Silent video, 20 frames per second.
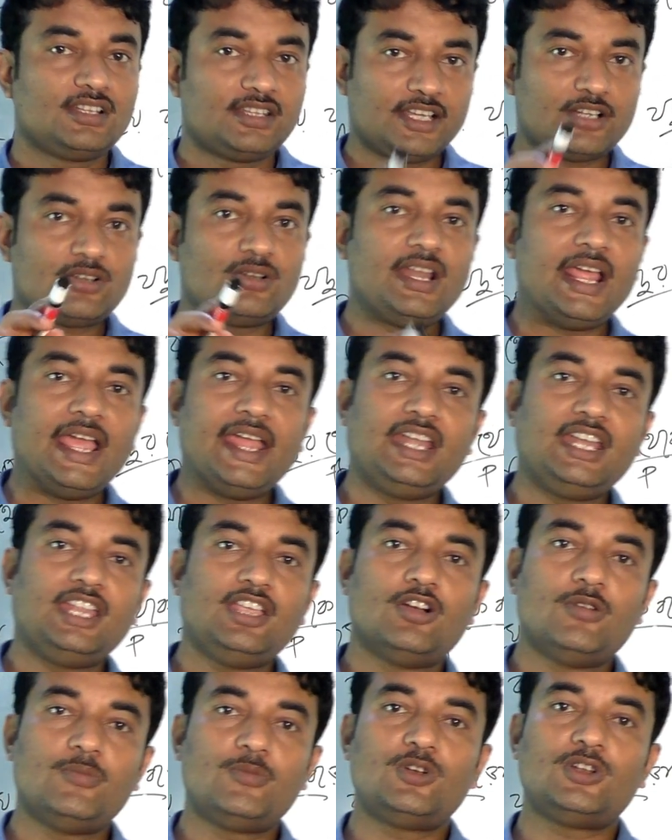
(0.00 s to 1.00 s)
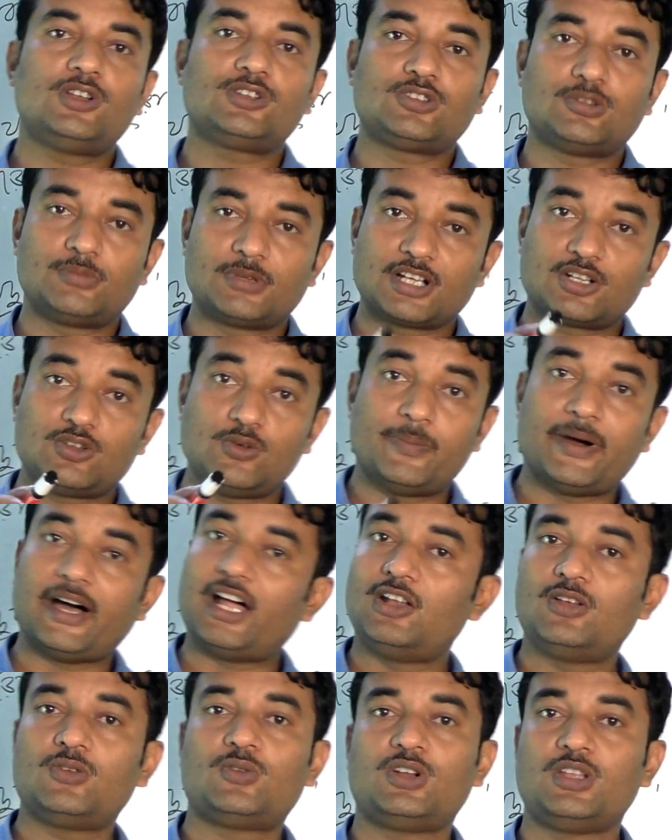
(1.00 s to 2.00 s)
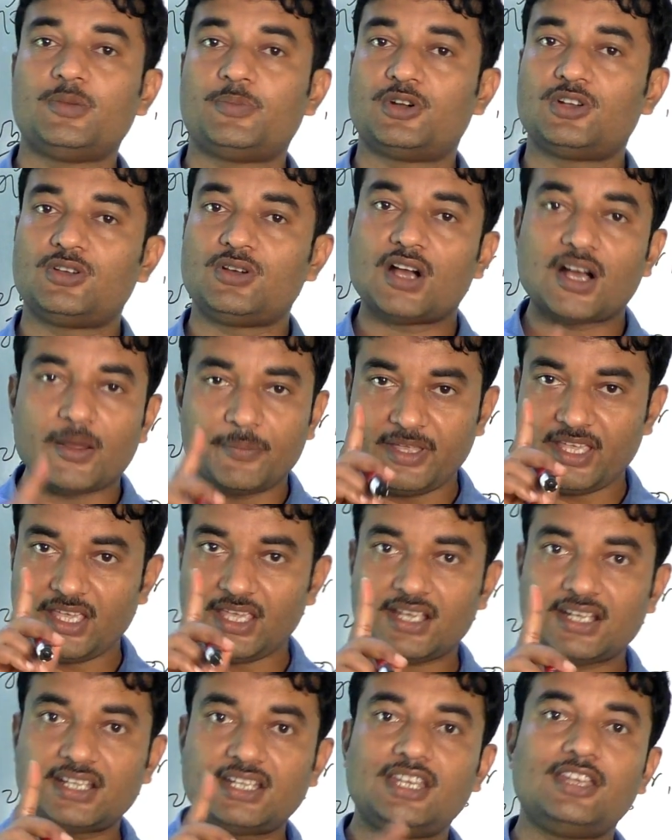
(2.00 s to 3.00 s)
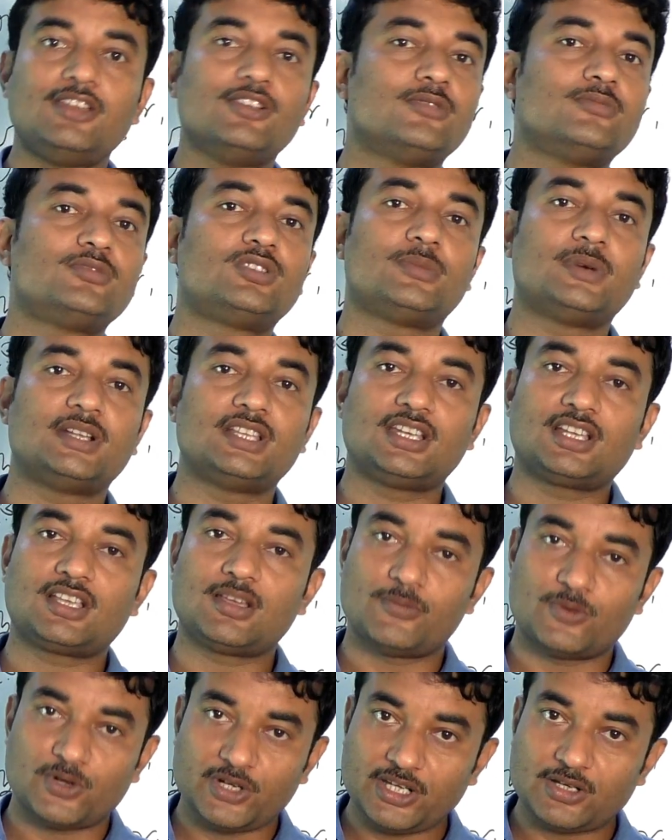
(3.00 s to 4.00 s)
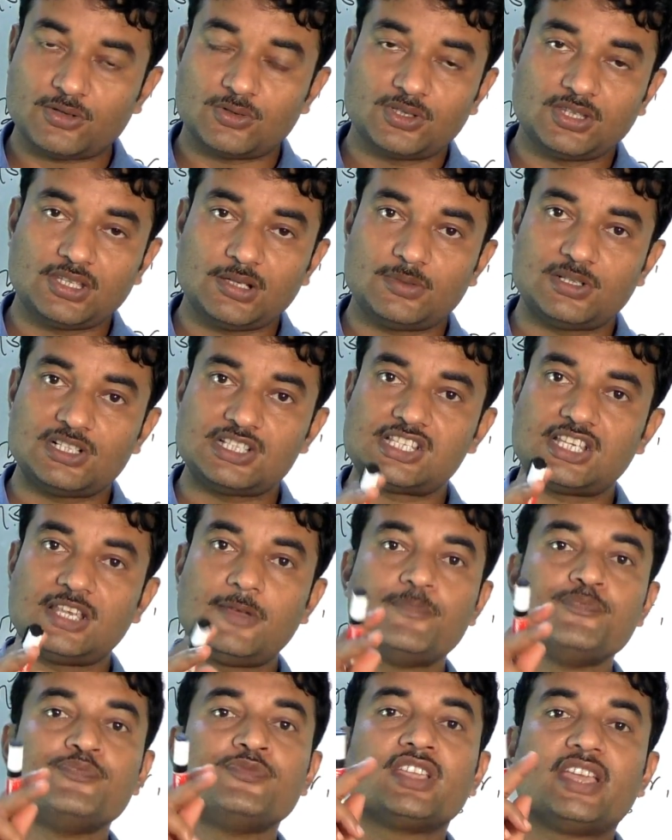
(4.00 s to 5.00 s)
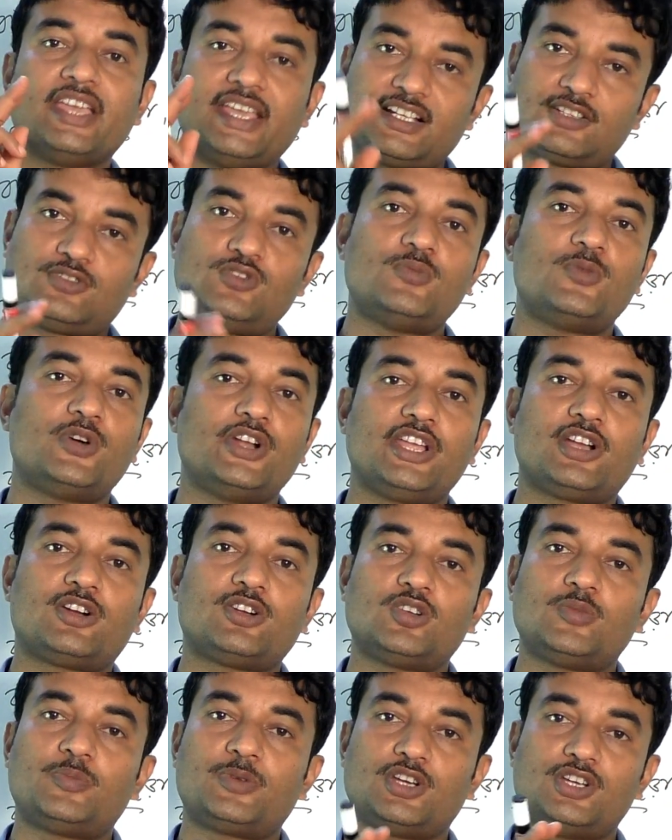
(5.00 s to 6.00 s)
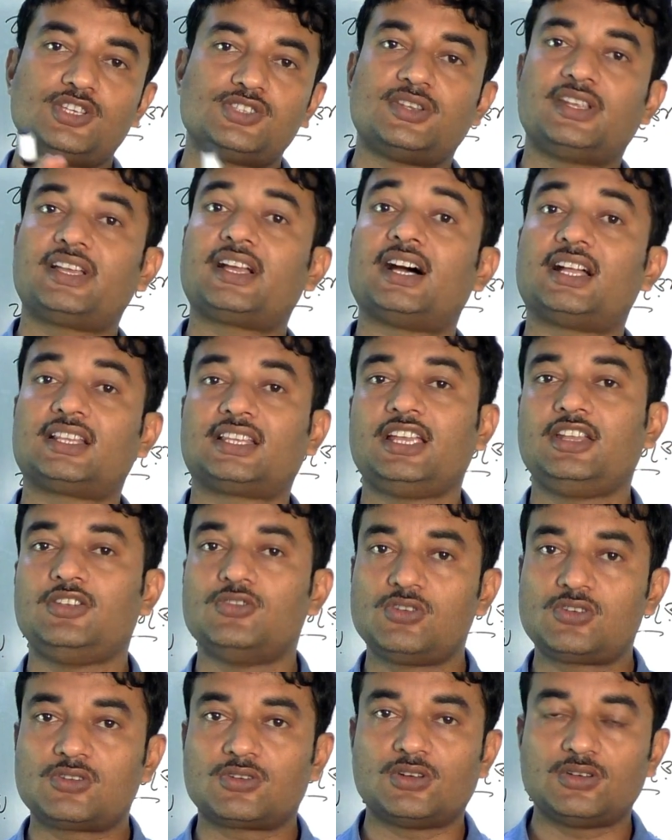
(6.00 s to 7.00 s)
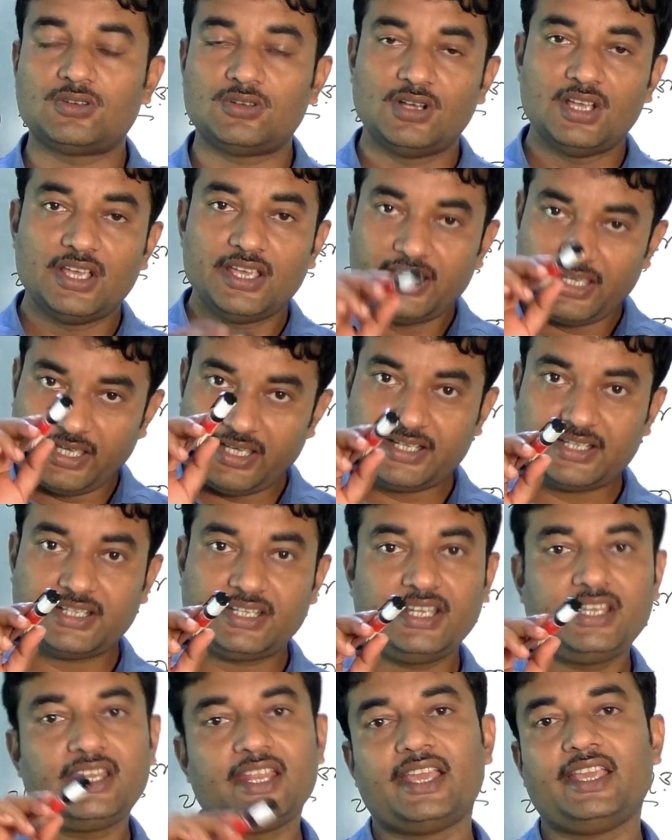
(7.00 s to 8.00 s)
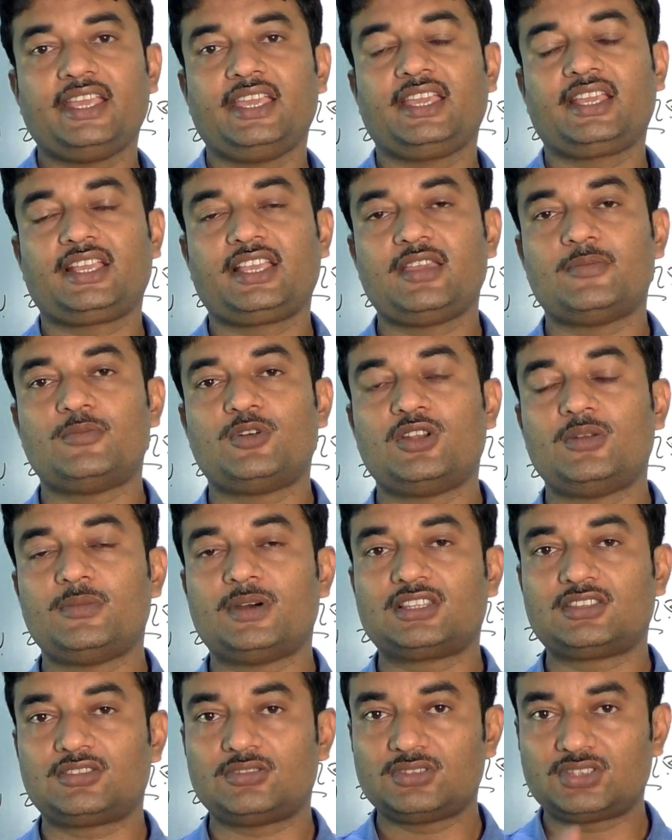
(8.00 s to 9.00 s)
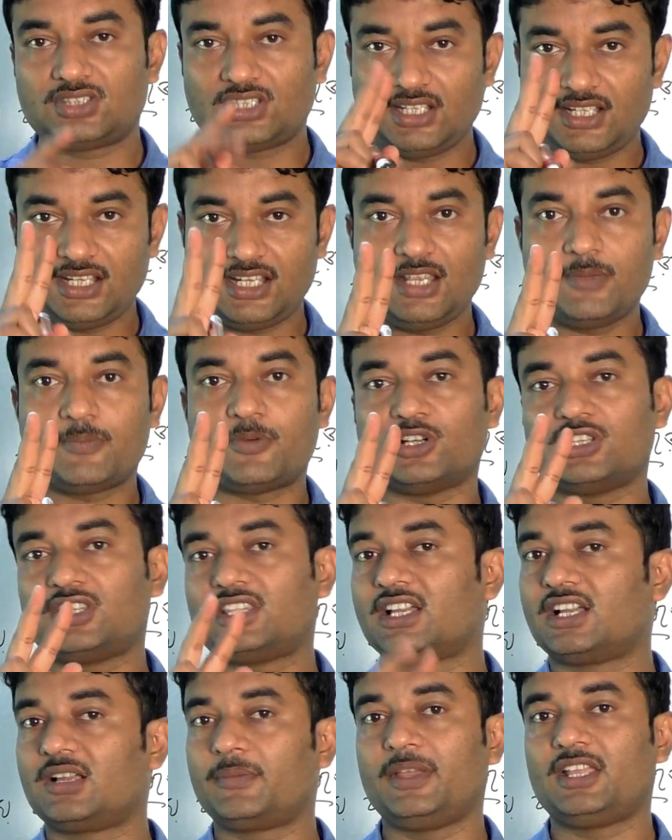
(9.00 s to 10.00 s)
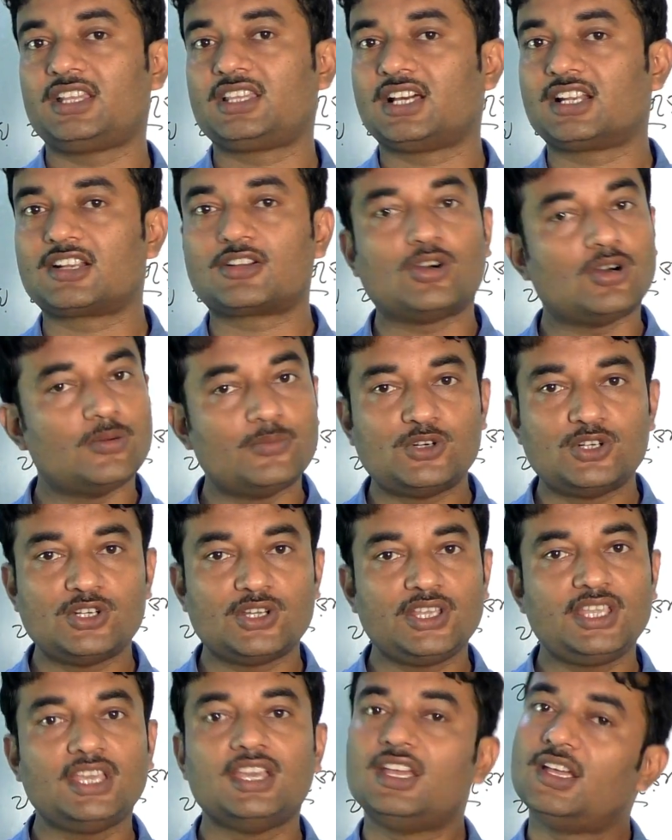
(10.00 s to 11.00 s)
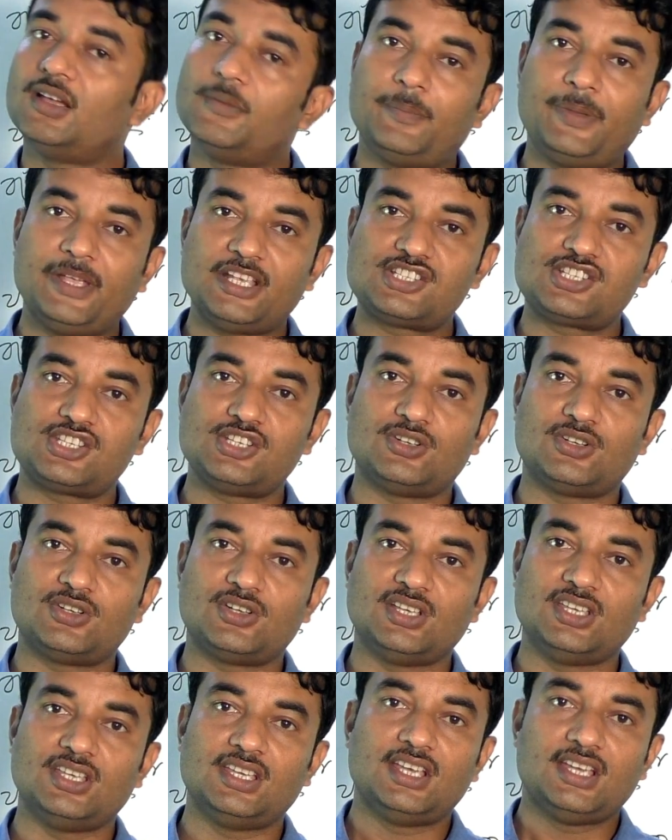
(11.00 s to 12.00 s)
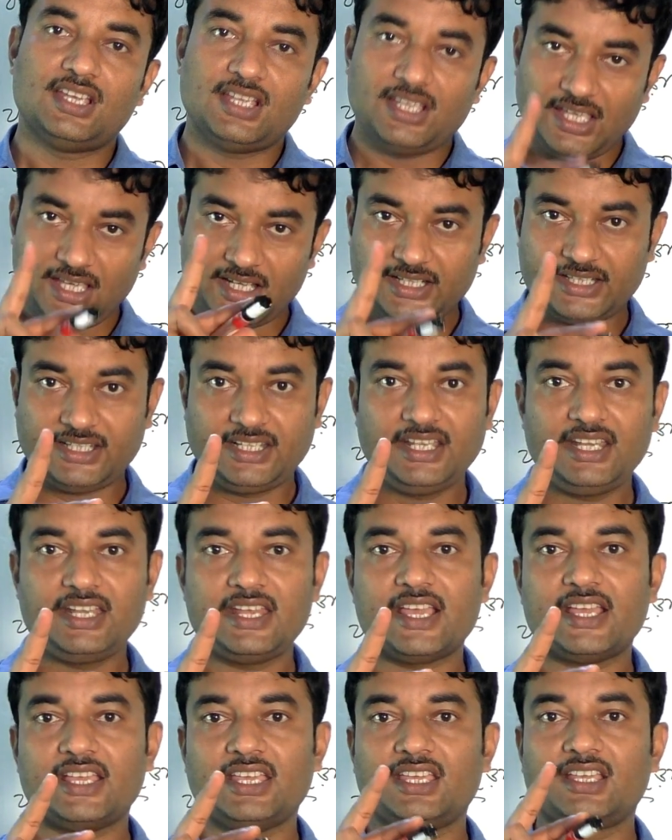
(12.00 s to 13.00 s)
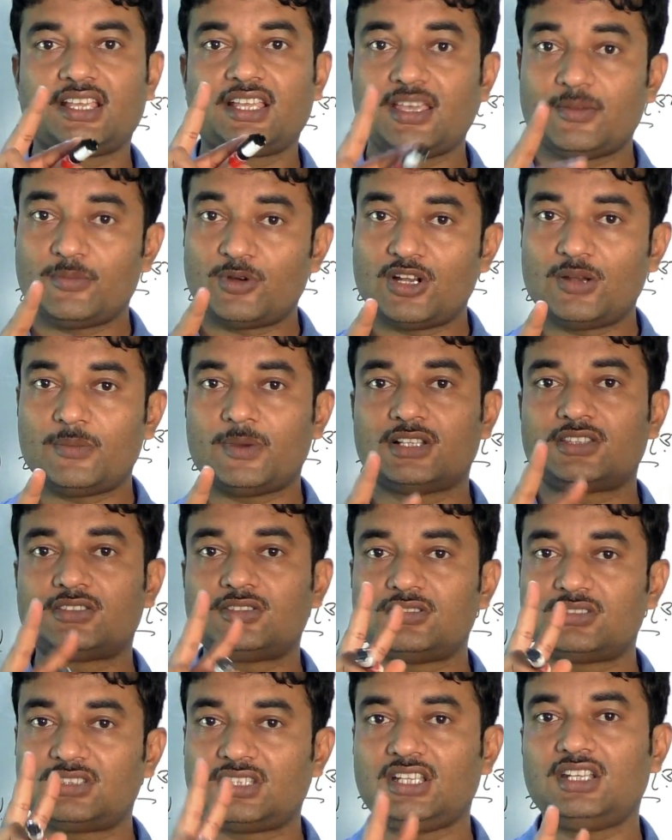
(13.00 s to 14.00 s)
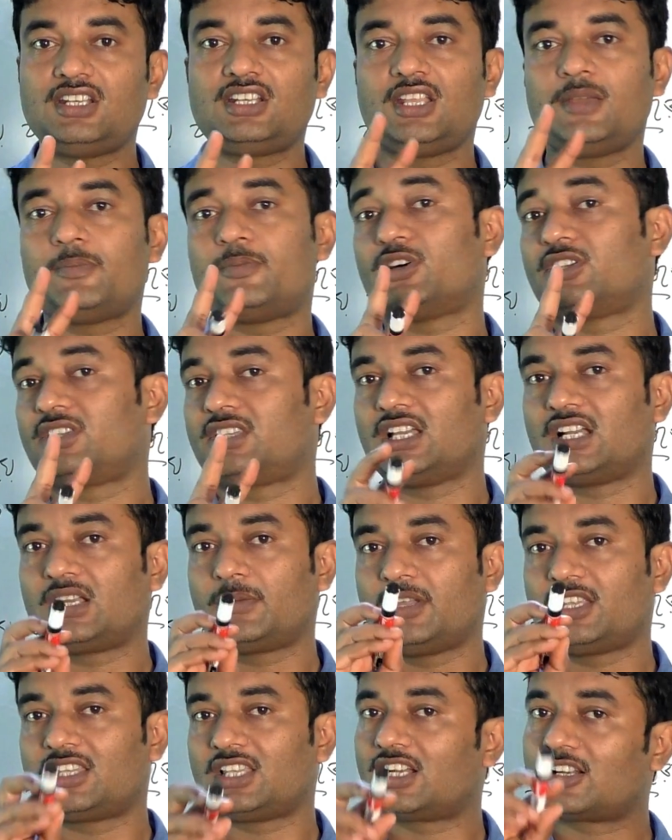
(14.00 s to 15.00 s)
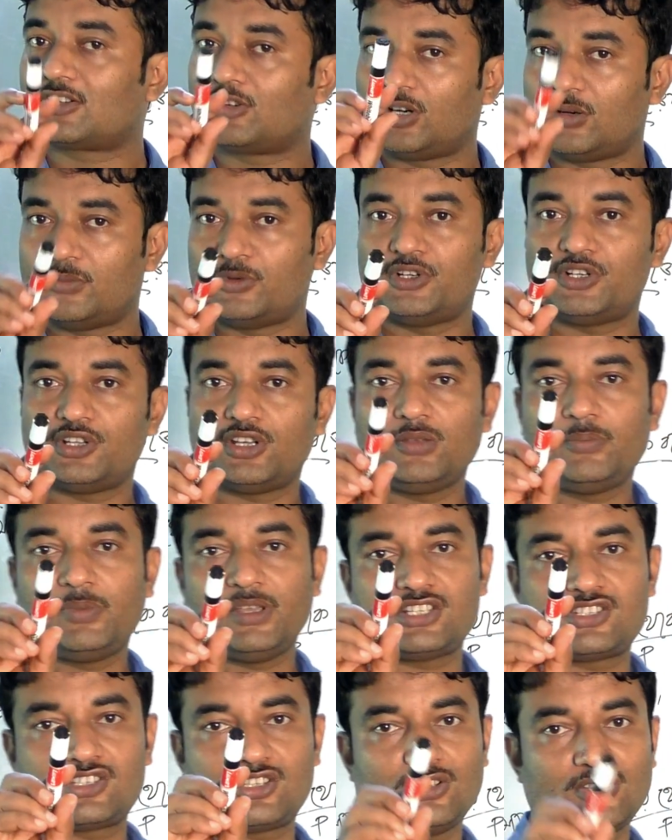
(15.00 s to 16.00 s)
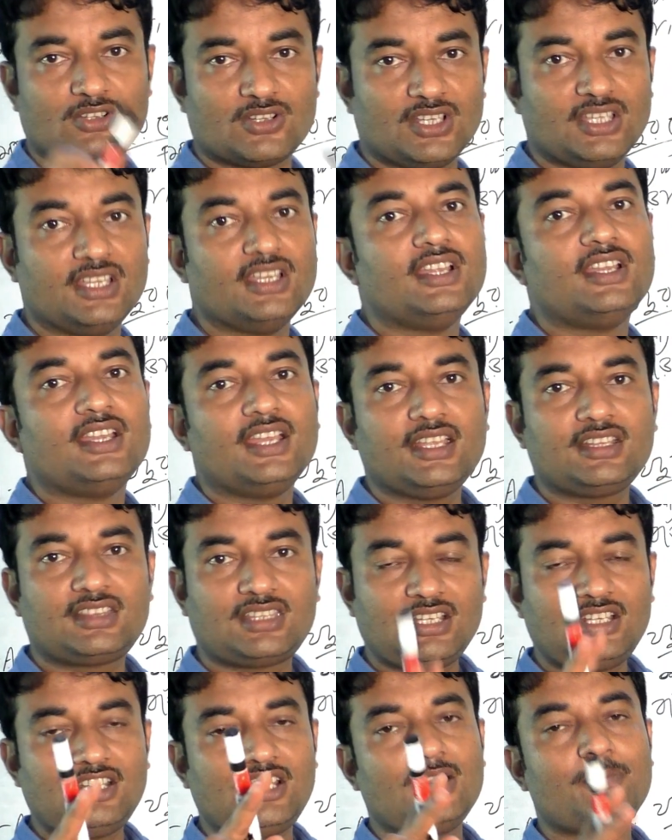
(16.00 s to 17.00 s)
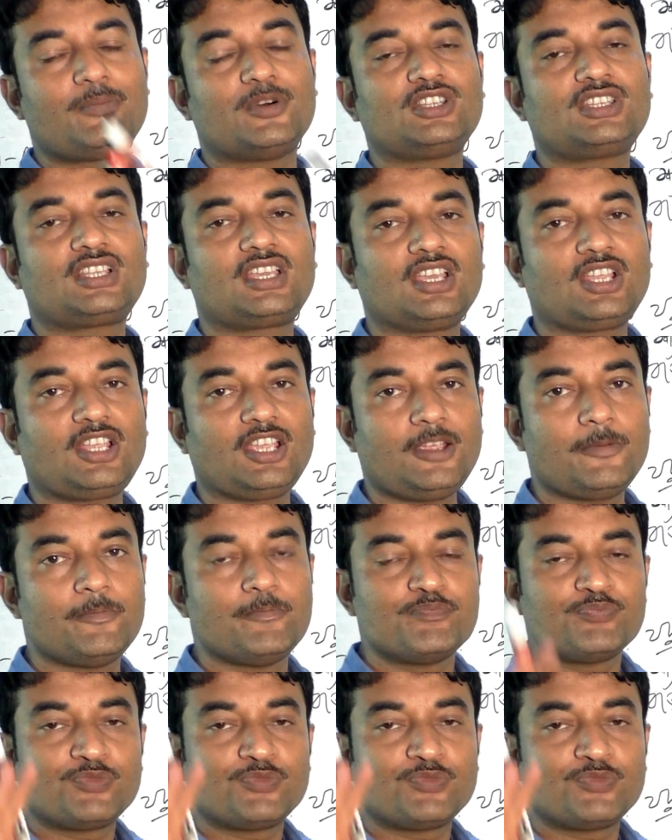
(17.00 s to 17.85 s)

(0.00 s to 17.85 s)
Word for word: দেখো ন্যায়ের নিয়মগুলো তোমরা খুব ভালো করে পড়ো আমি একটি নিয়ম তোমাদেরকে মনে করতে বলছি একটু মনে করো প্রয়োজনে খাতায় নোট করো একটি ন্যায়ে কেবলমাত্র তিনটি পদ থাকবে তার কমও নয় বেশিও নয় একটি ন্যায়ে কেবলমাত্র তিনটি পদ থাকবে তার কমও নয় বেশিও নয় এই তিনটি পদ কে কে